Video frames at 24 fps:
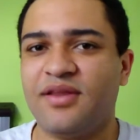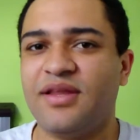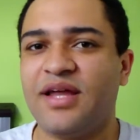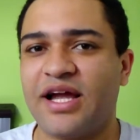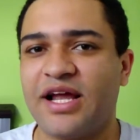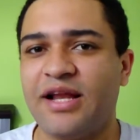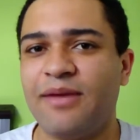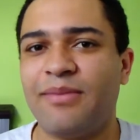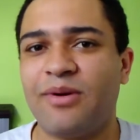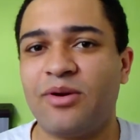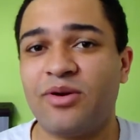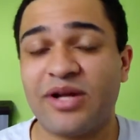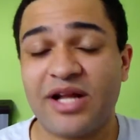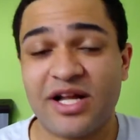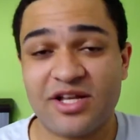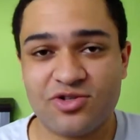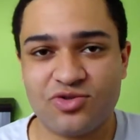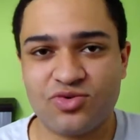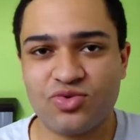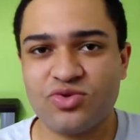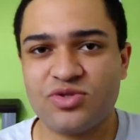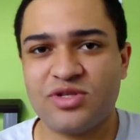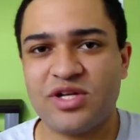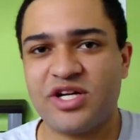Dá aquele barulho que
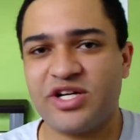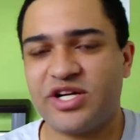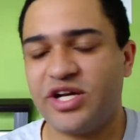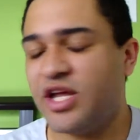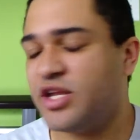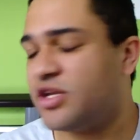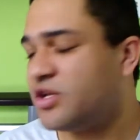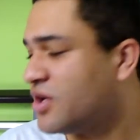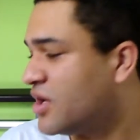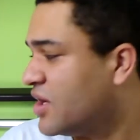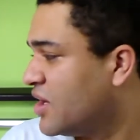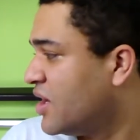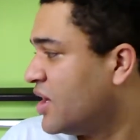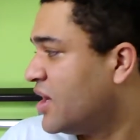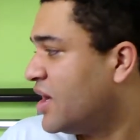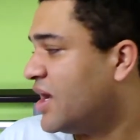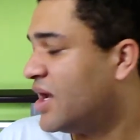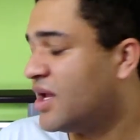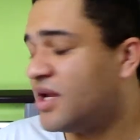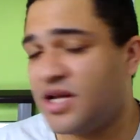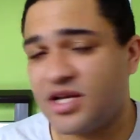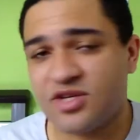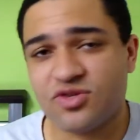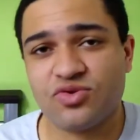assusta a gente,
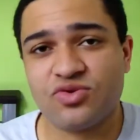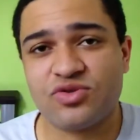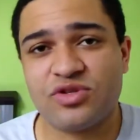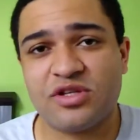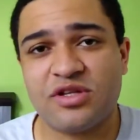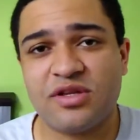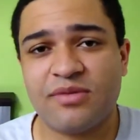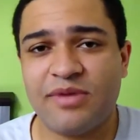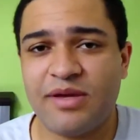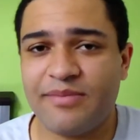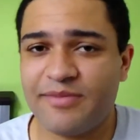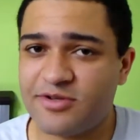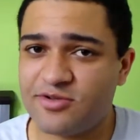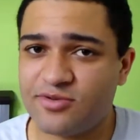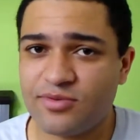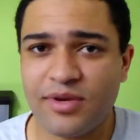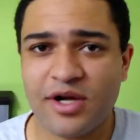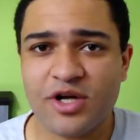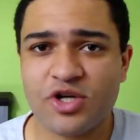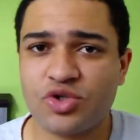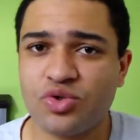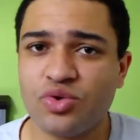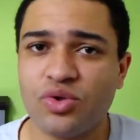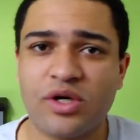ele assusta também, mas não
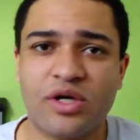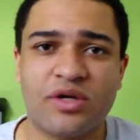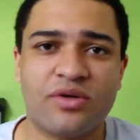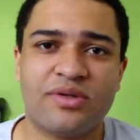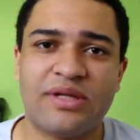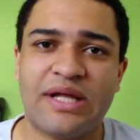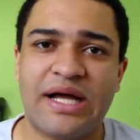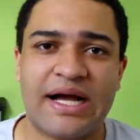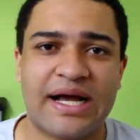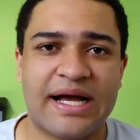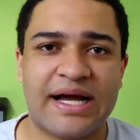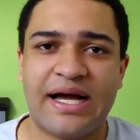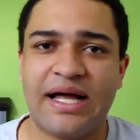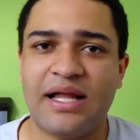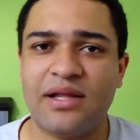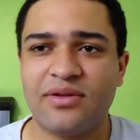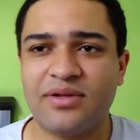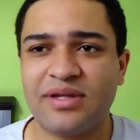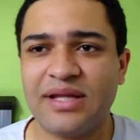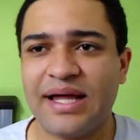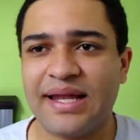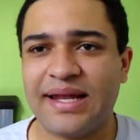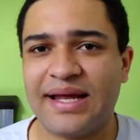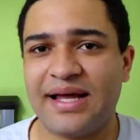machuca, não dá H,
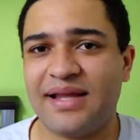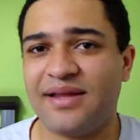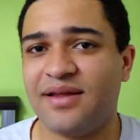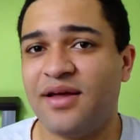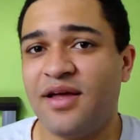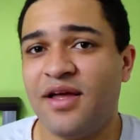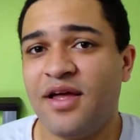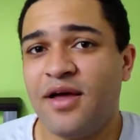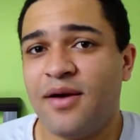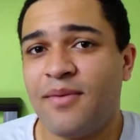não dá nada.